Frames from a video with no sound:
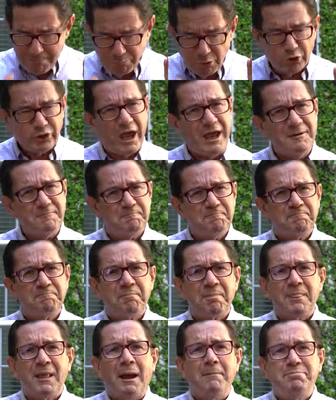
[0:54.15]
Porque
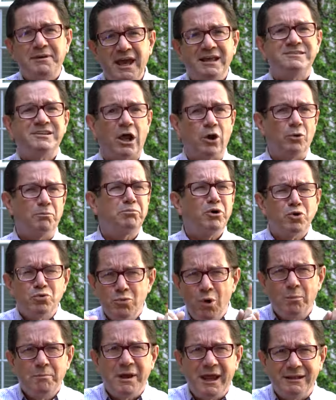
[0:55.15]
piénsalo por un
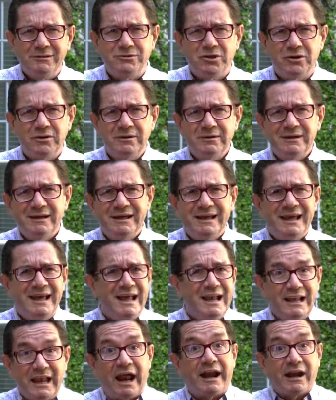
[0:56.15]
momento.
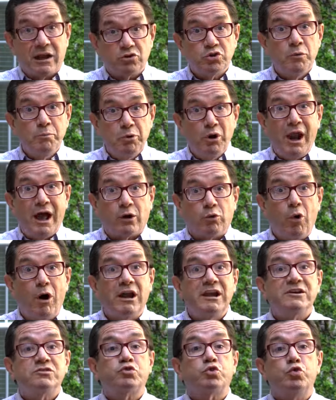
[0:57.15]
La razón por la
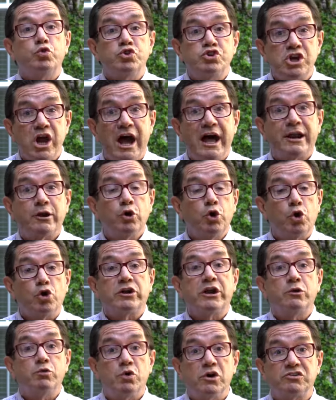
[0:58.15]
cual escuchar lo
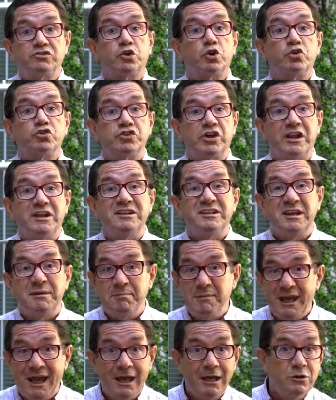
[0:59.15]
que nuestros
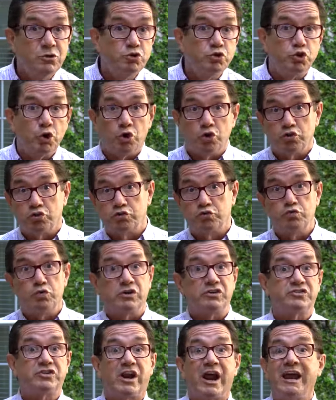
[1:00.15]
sentimientos,
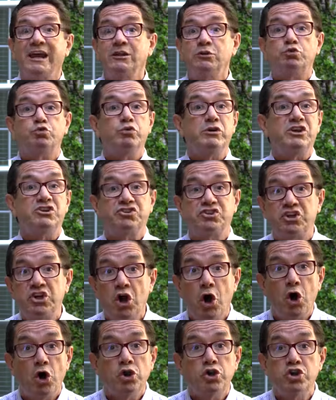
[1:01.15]
nuestra
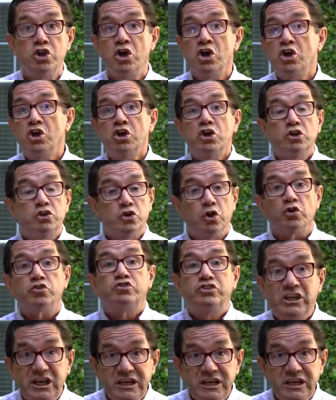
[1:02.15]
intuición nos